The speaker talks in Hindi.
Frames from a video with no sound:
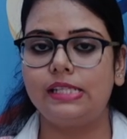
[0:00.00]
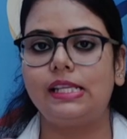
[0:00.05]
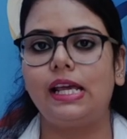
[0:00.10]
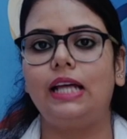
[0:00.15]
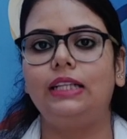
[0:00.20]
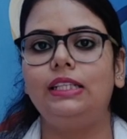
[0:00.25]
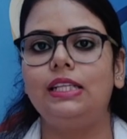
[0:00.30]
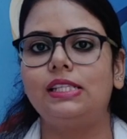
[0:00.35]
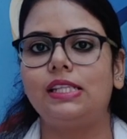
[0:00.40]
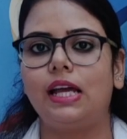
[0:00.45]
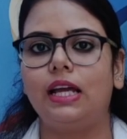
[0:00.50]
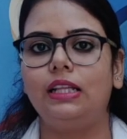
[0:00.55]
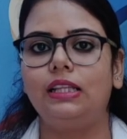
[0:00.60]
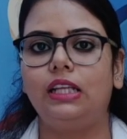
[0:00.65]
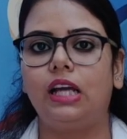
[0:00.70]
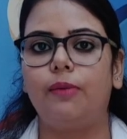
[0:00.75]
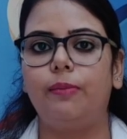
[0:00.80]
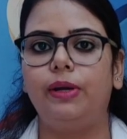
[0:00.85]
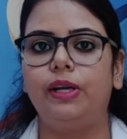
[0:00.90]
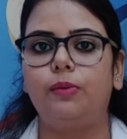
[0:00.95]
साथ ही
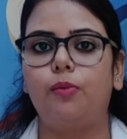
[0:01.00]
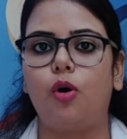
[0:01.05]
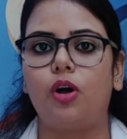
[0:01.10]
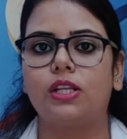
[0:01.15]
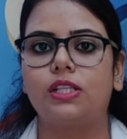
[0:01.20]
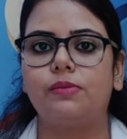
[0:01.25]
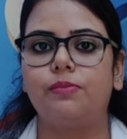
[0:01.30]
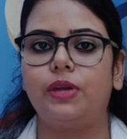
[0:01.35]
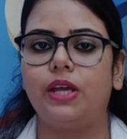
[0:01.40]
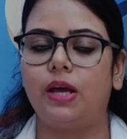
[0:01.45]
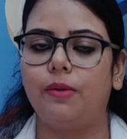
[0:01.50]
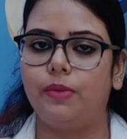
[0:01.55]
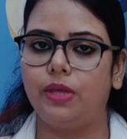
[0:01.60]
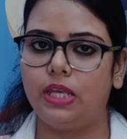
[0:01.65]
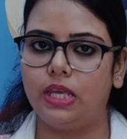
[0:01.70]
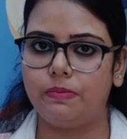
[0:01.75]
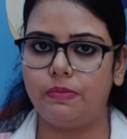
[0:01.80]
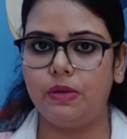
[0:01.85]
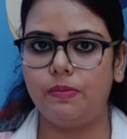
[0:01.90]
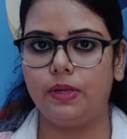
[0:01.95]
साथ कमेंट बॉक्स बॉक्स में हमें
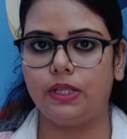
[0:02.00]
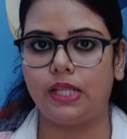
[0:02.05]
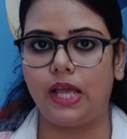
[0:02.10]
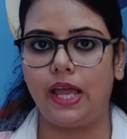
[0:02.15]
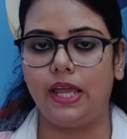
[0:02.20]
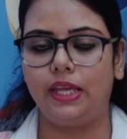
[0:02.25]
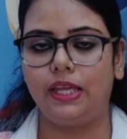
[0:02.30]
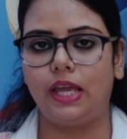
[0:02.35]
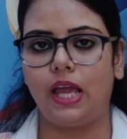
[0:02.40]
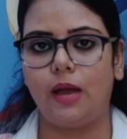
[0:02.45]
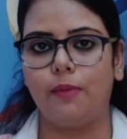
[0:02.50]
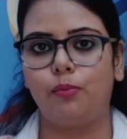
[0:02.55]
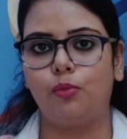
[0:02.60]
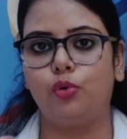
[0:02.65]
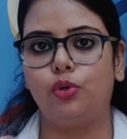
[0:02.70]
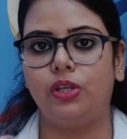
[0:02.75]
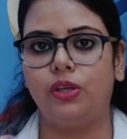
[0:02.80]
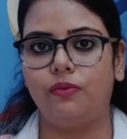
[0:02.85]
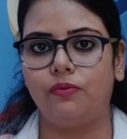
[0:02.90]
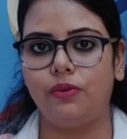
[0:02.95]
ये भी बताएं कि
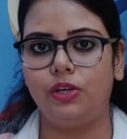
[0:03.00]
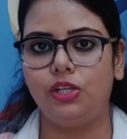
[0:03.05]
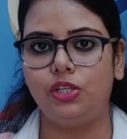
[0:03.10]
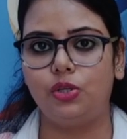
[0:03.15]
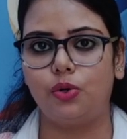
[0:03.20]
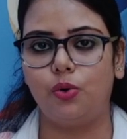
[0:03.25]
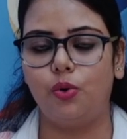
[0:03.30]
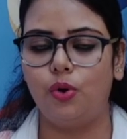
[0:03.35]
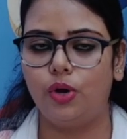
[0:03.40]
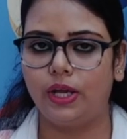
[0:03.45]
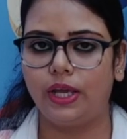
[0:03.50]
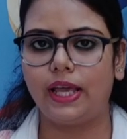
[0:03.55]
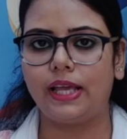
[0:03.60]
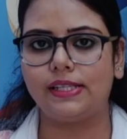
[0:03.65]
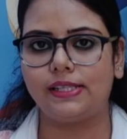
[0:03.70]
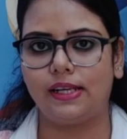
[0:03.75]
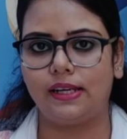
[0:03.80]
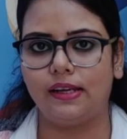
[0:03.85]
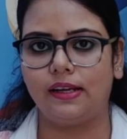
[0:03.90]
आपको ये वीडियो कैसा